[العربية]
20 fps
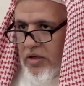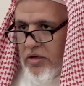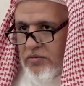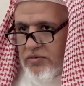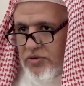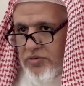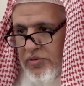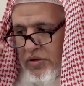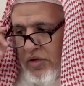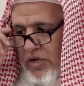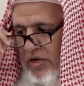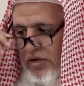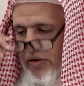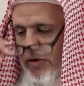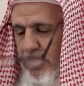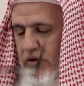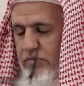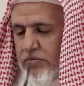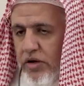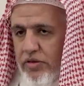بسم الله
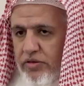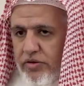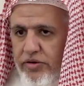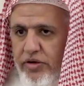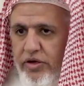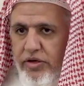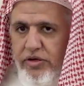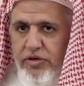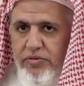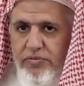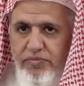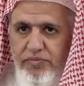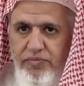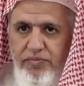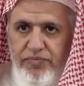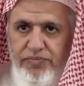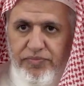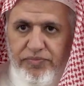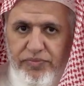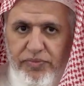الرحمن الرحيم
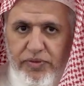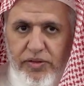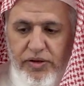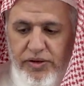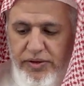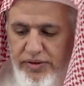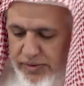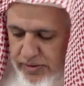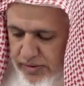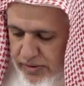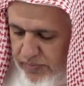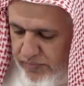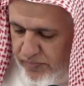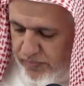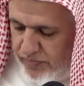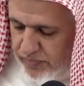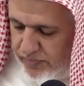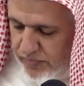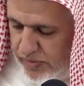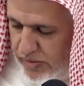
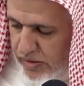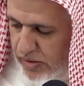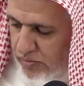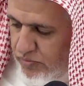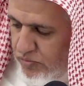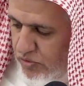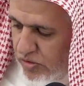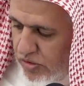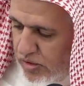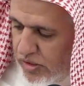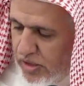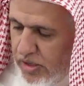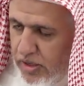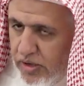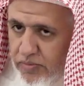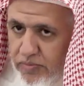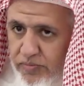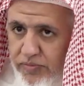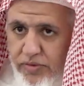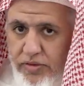الحمد
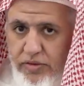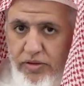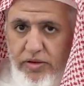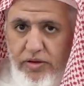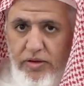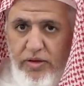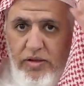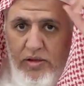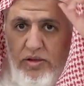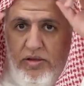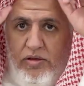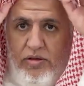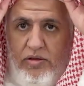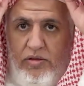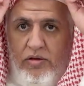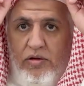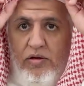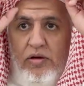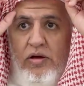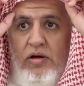لله
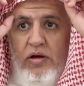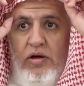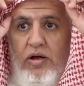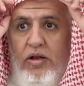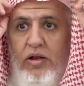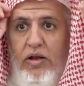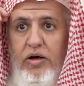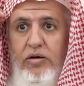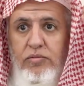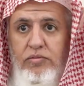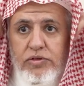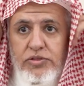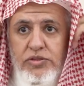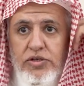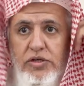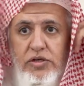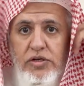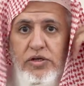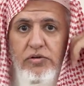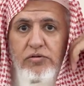اللهم
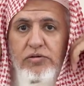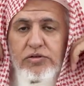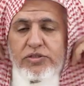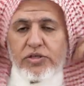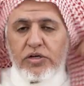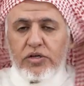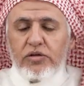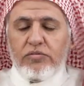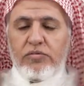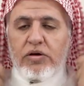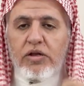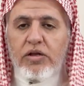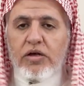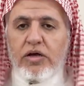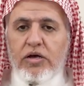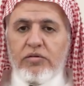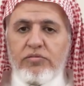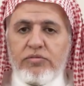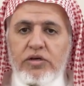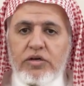صل وسلم على
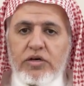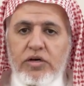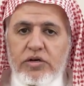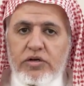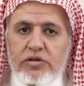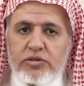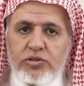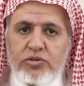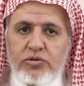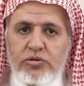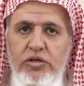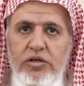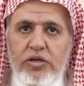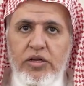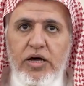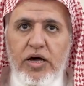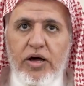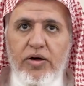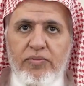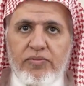عبدك رسول
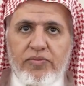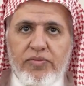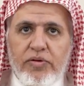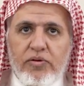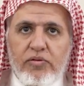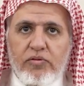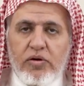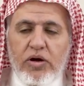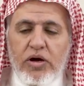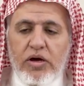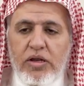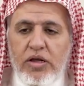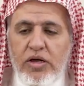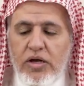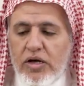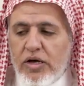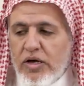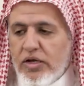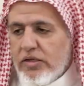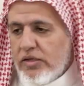الله
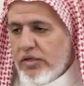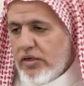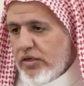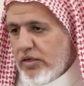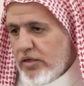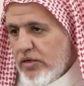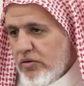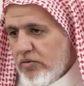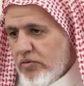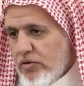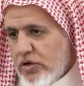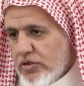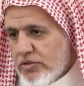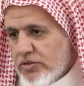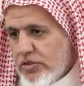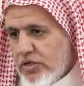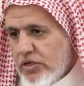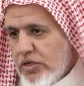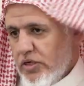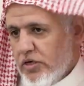وعلى اله
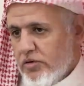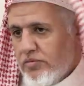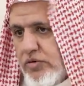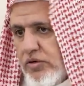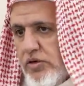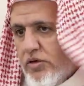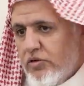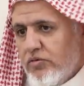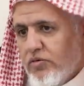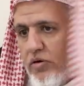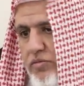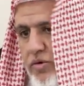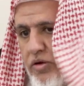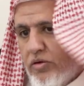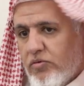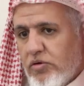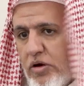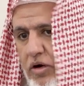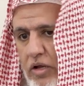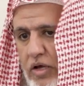واصحابه ومن
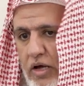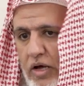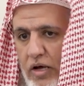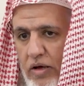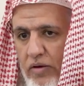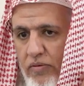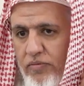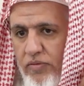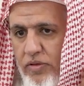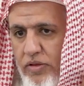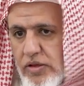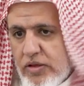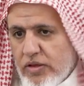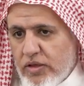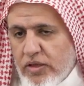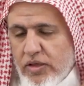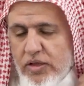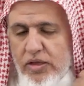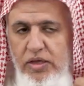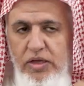والاه
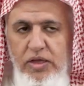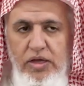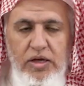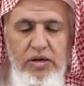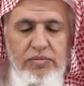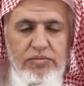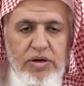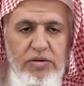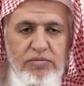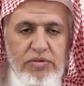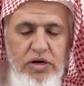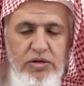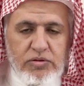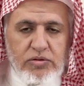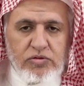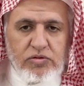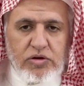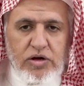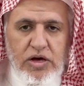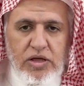ما
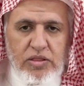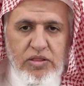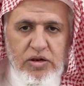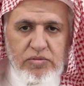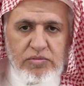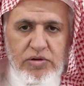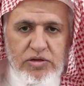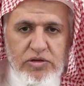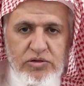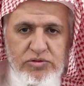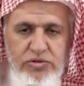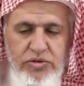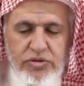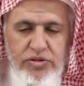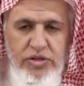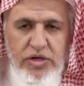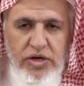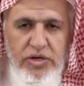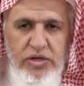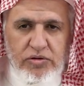بعد فهذا المجلس
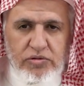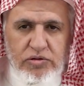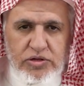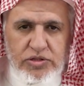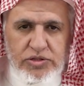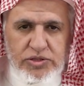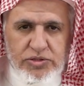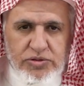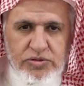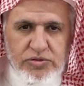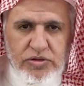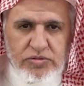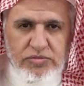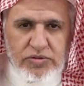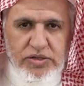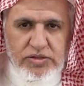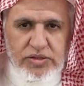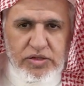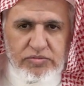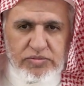الثاني والعشرون
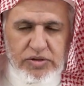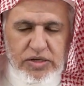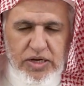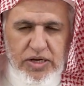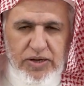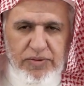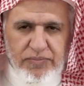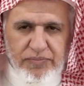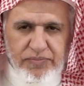بعد المئه